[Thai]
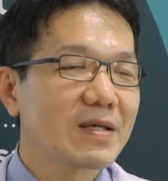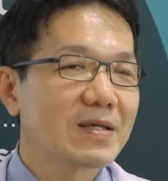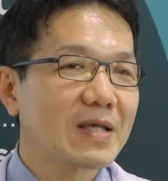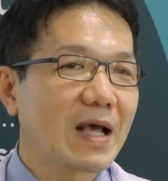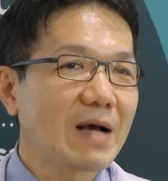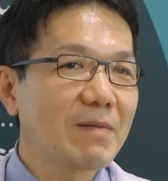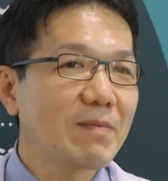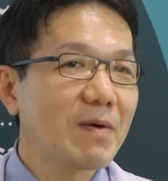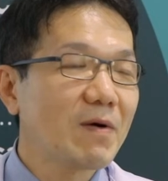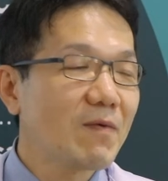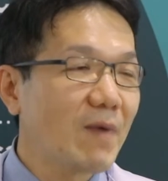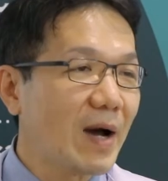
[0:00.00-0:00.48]

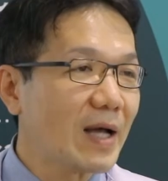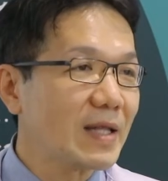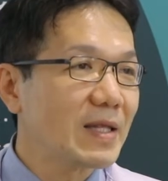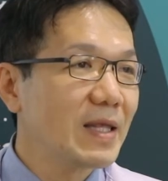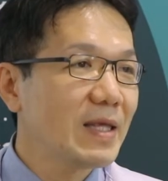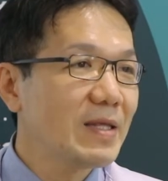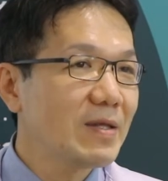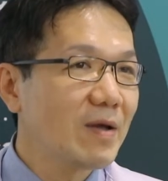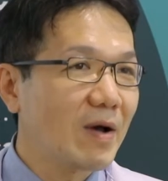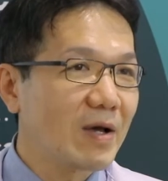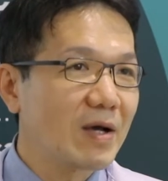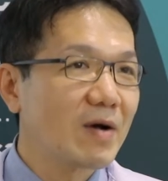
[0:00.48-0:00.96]
ซักประวัติ
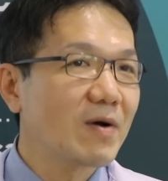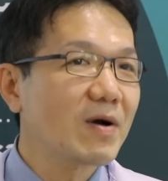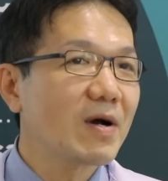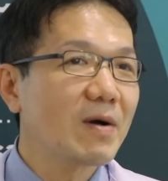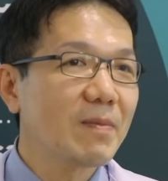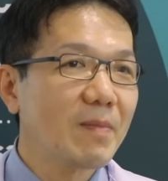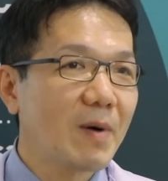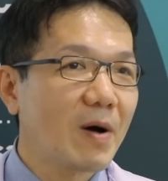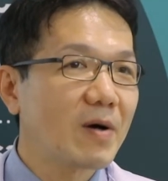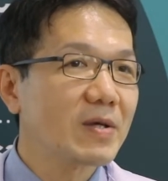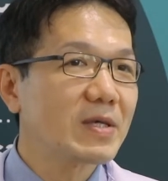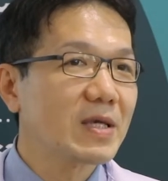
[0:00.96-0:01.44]
นิดหน่อยเขา
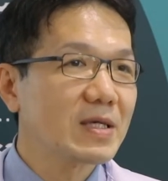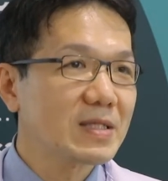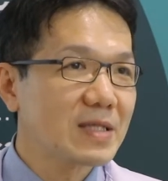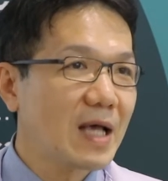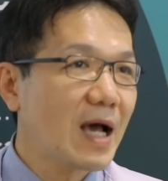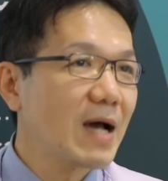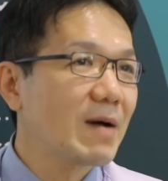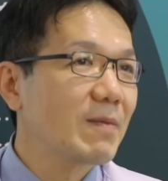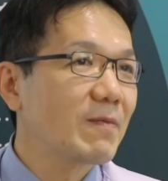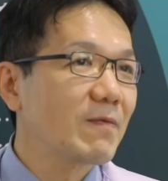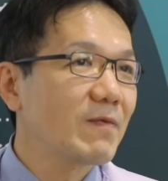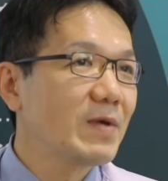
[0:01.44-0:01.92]
ก็พอจะ
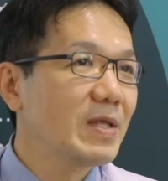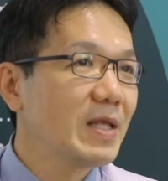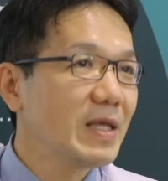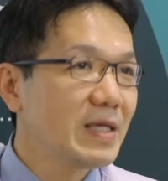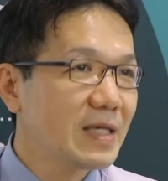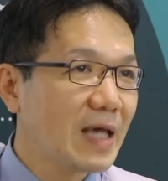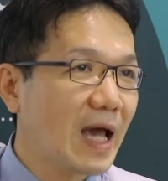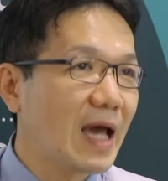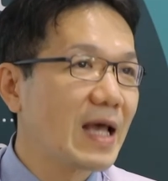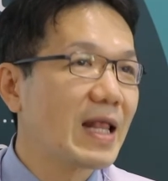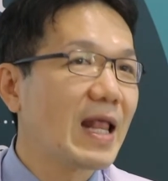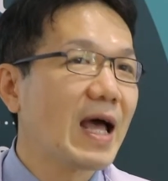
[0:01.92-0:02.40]
ทราบวินิ
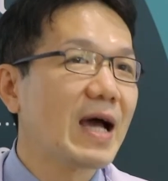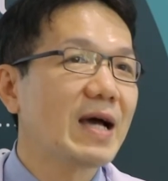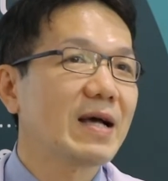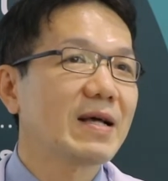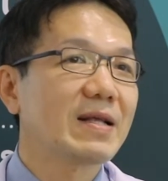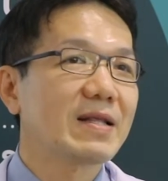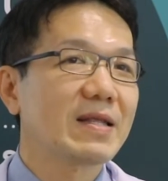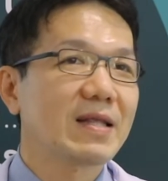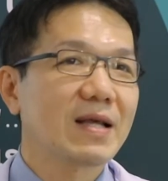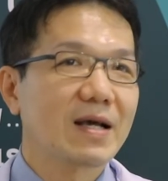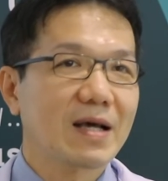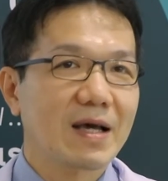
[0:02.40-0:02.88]
จฉัยละ
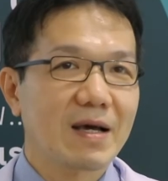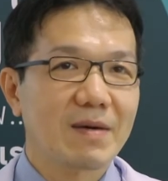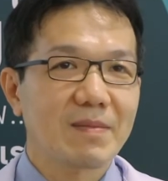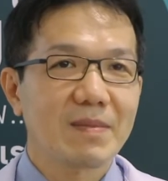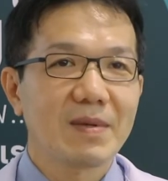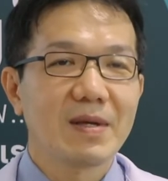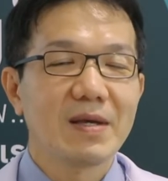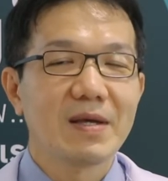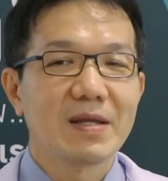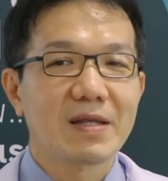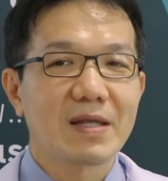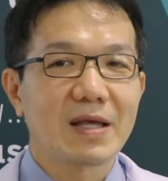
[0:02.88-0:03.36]
นะครับ
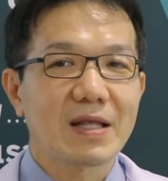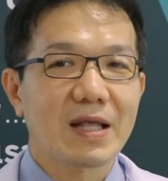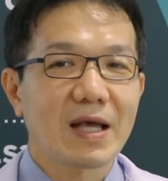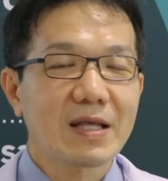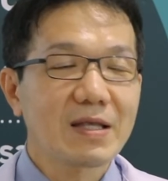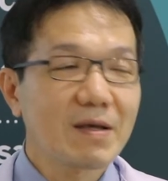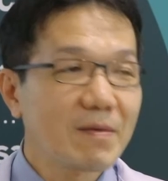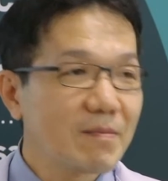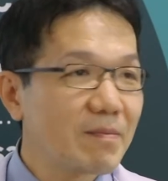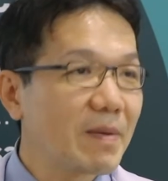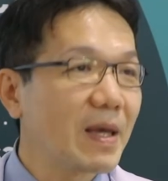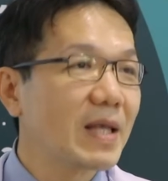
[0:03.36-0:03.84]
แต่
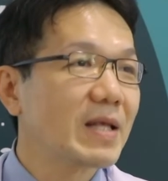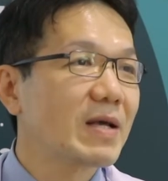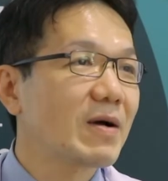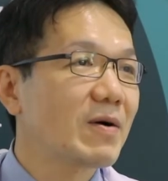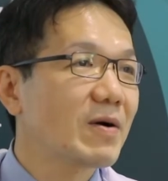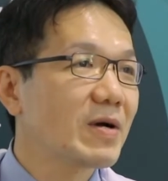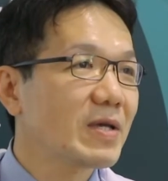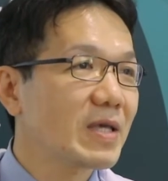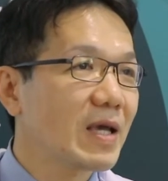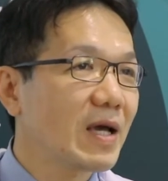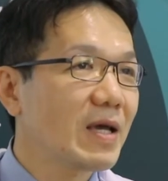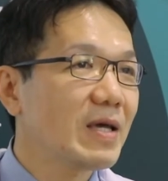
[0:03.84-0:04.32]
ถ้าจำเป็น
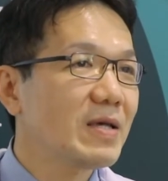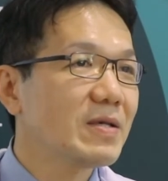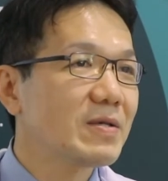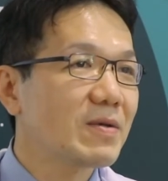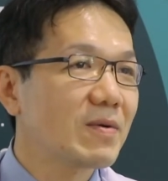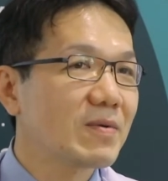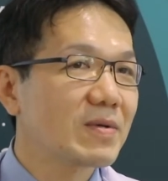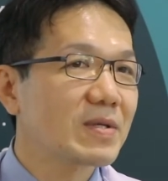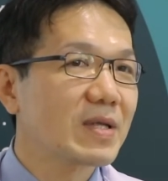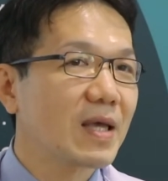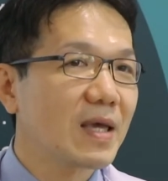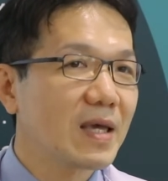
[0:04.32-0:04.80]
เขาก็จะให้
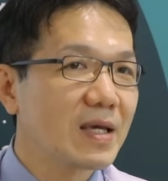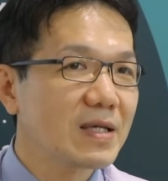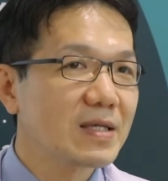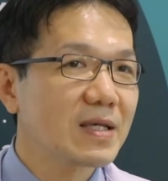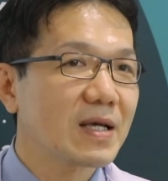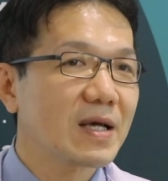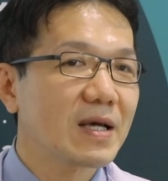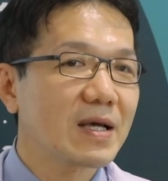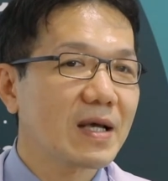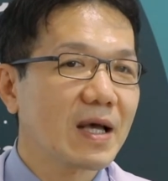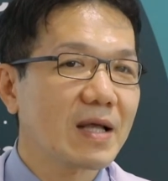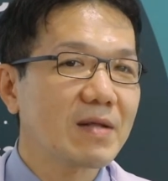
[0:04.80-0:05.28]
ส่งเทส
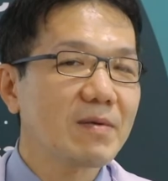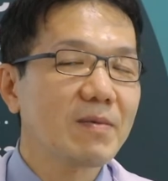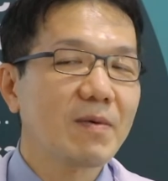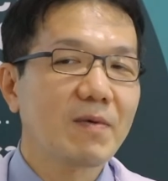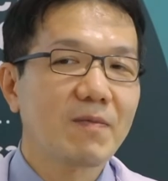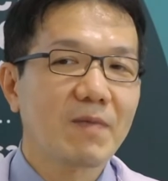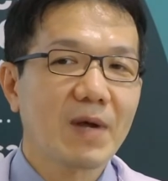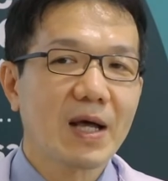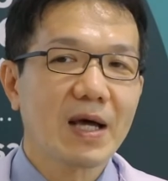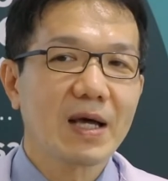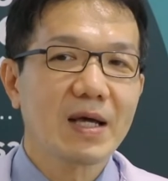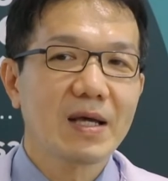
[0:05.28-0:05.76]
นะงั้น
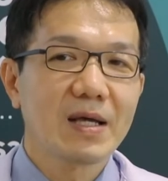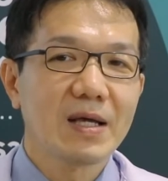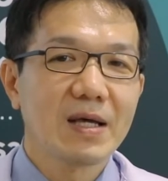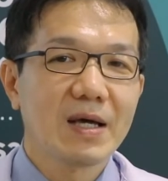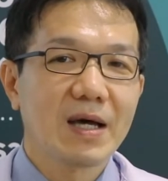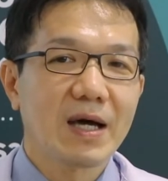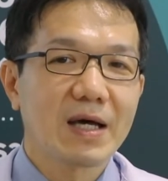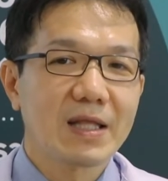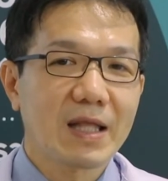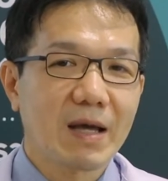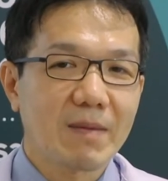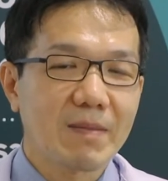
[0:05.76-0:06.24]
ผมว่า
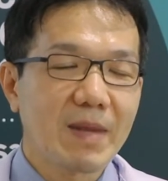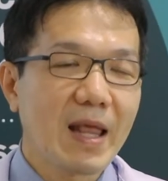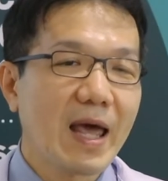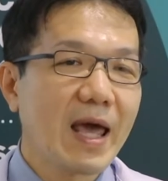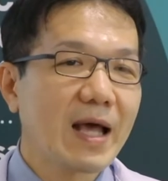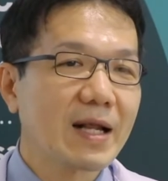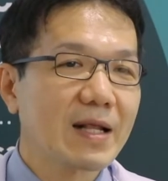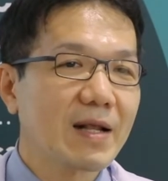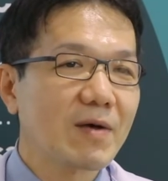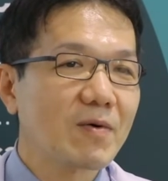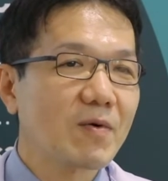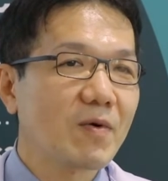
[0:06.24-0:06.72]
อันดับแร
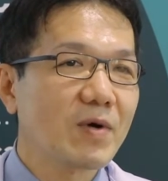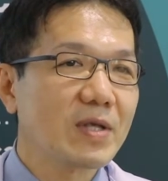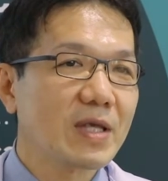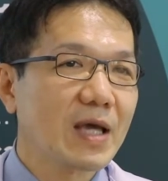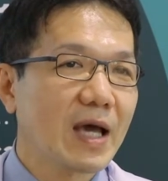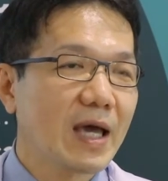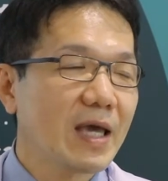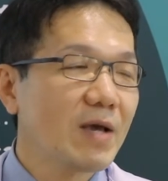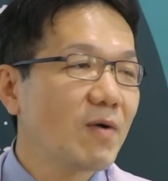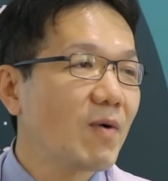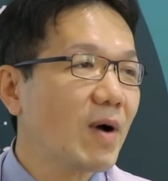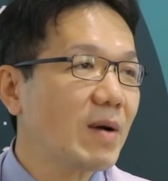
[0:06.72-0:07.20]
กเราควร
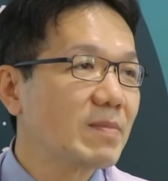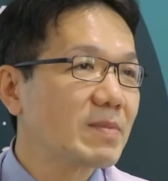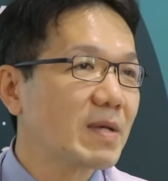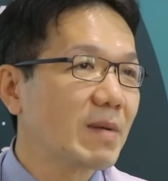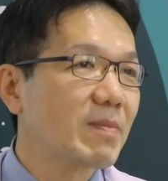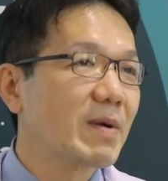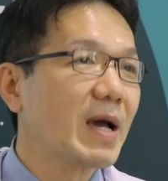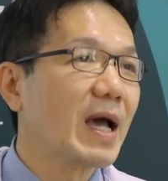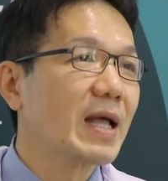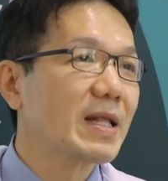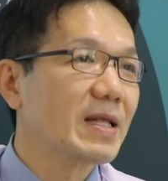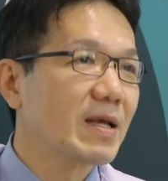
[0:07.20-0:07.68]
จะให้ความ
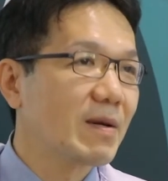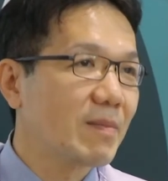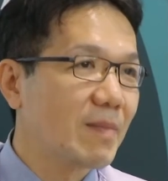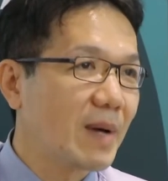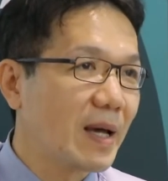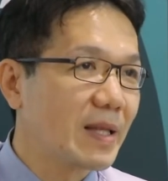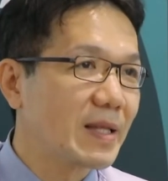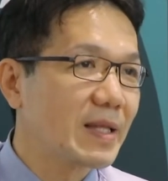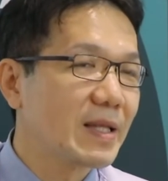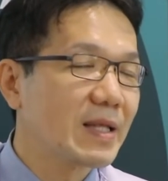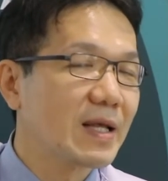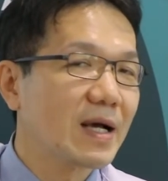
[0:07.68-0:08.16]
สำคัญกับ
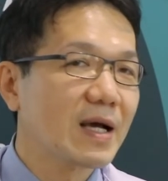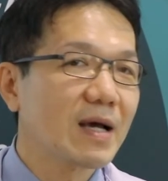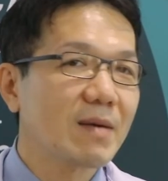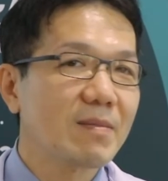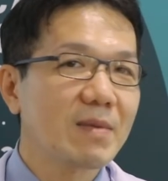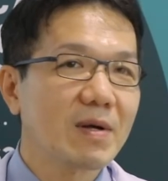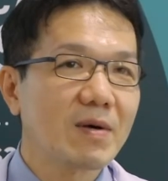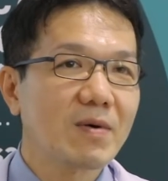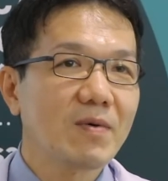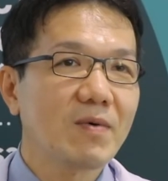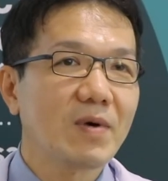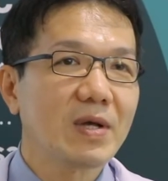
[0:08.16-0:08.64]
มันนะครั
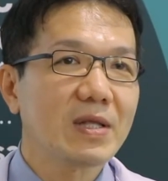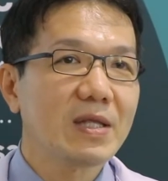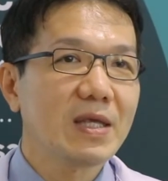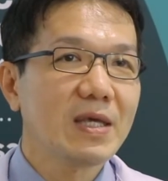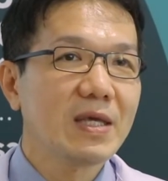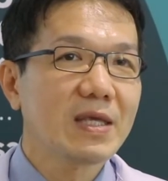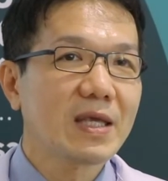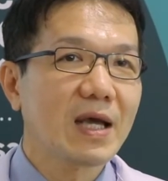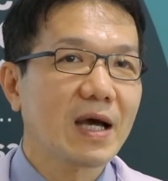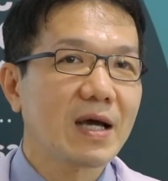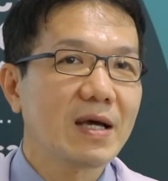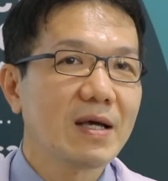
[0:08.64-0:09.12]
บเราควร
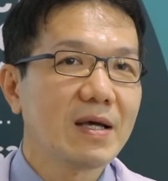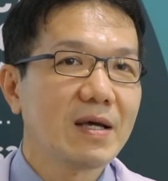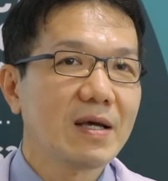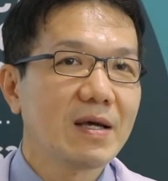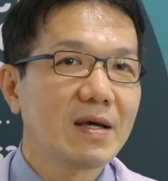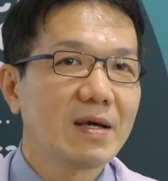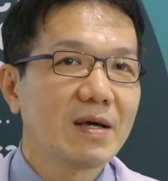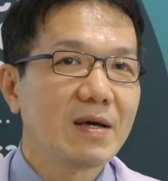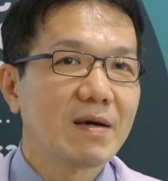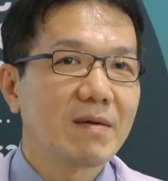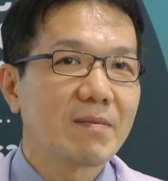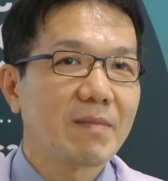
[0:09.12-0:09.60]
ที่จะ
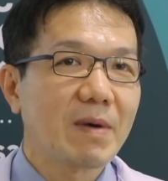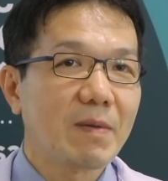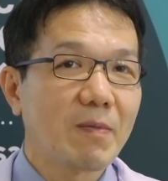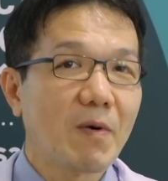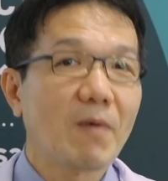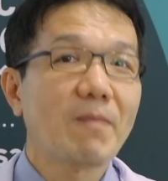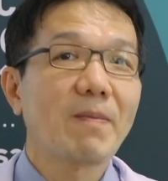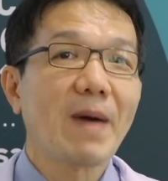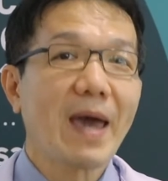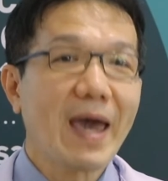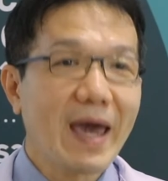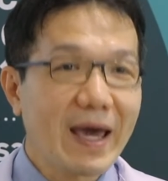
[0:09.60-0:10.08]
ไป
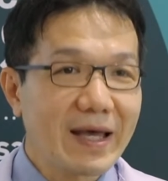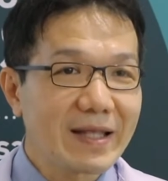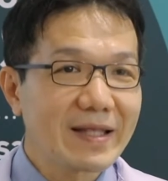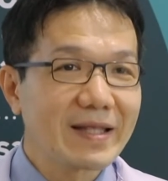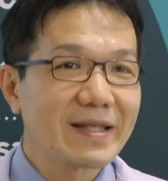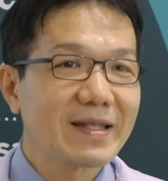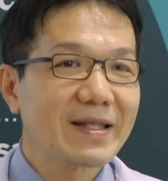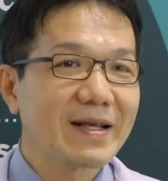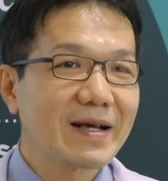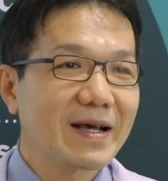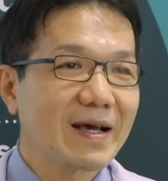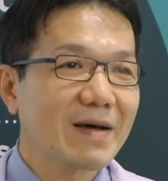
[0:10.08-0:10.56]
พบแพทย์
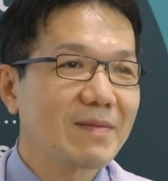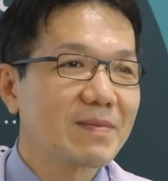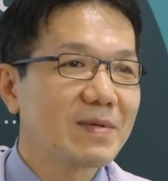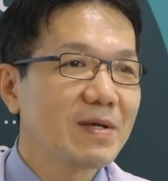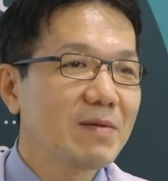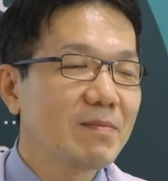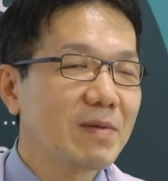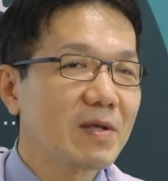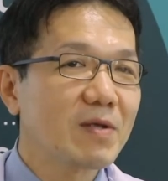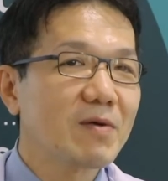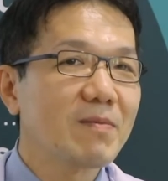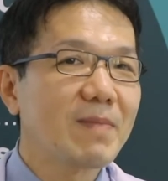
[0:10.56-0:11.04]
นะครับ
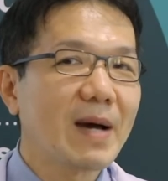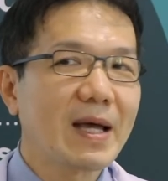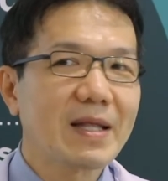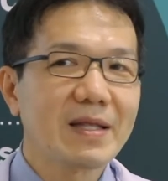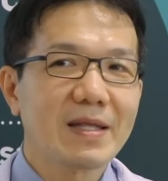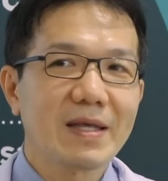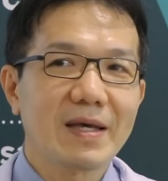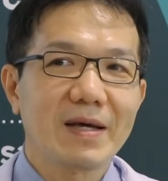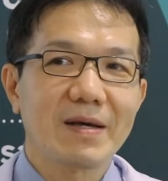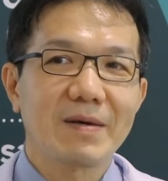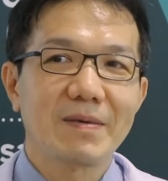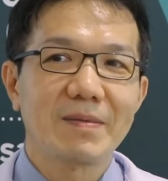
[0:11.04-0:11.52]
ซึ่งปัจจุบัน
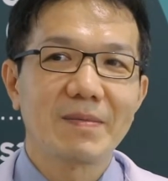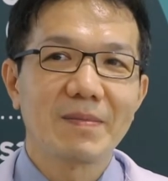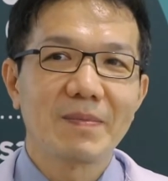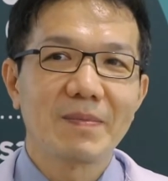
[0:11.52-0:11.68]
เนี่ย